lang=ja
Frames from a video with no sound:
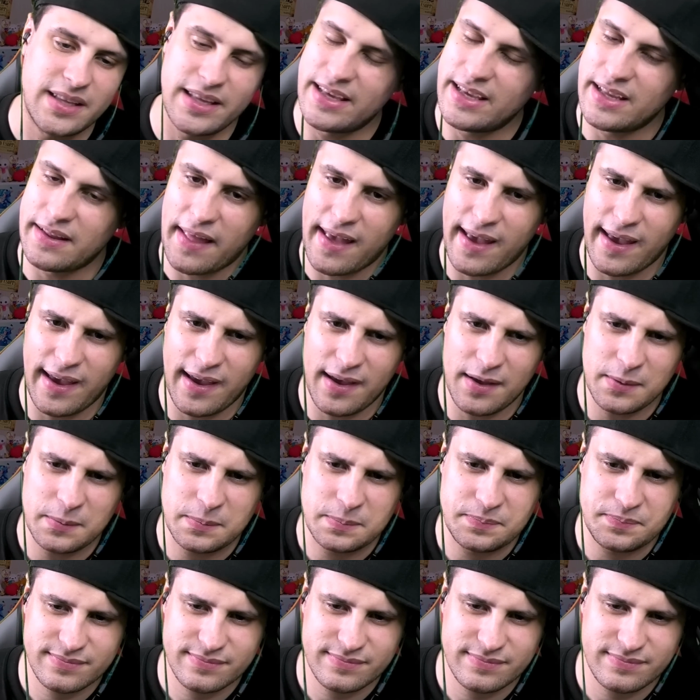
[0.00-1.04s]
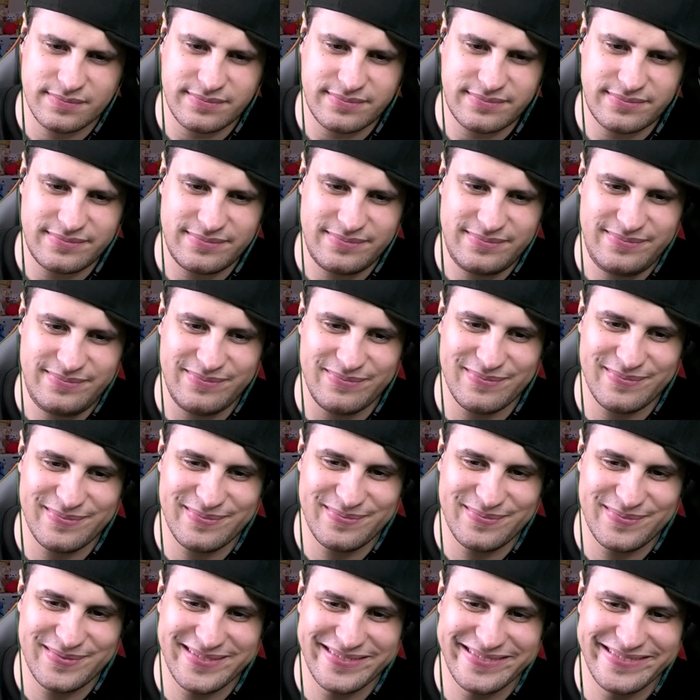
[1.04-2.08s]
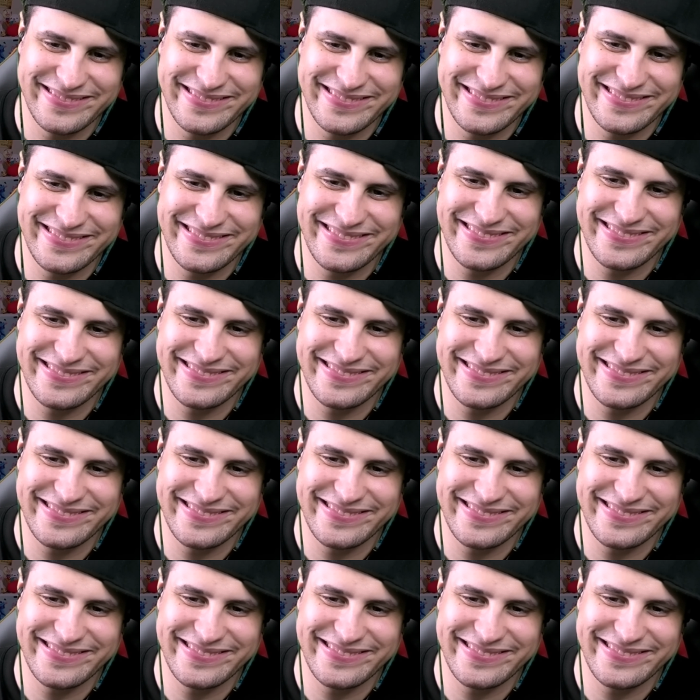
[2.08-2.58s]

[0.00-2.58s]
いいね。前衛にいるうちに決めろよ。